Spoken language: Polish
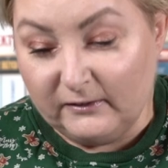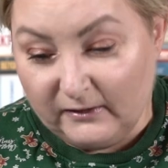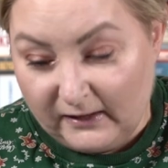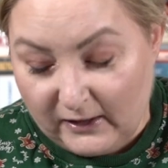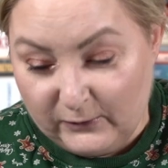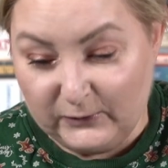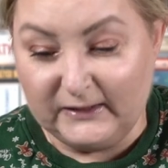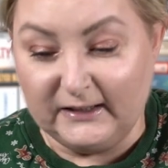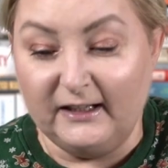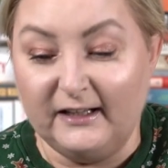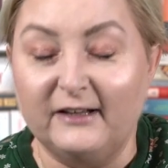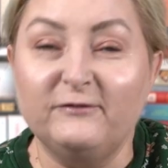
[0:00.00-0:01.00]

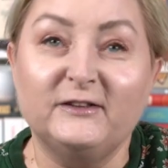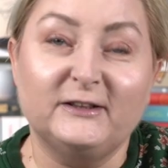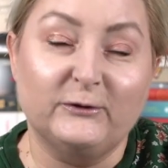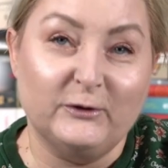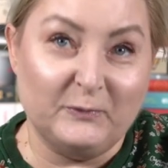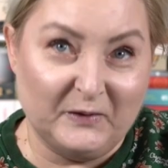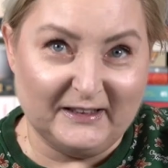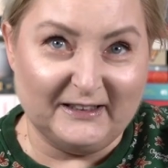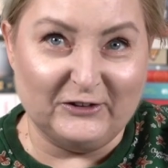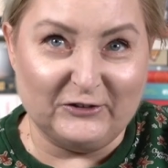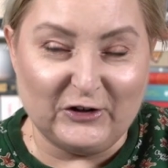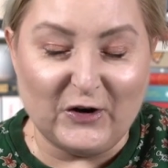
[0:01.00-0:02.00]
karuzelę, wesołe
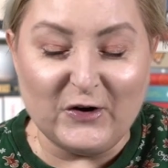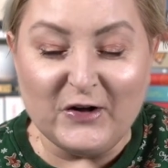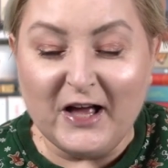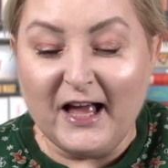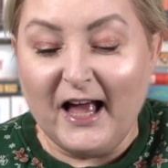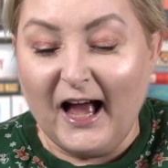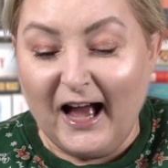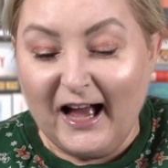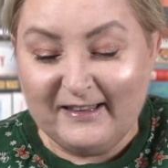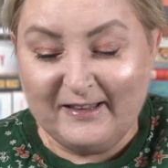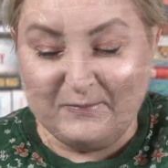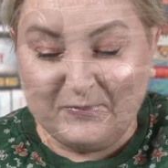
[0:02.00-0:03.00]
miasteczko, a na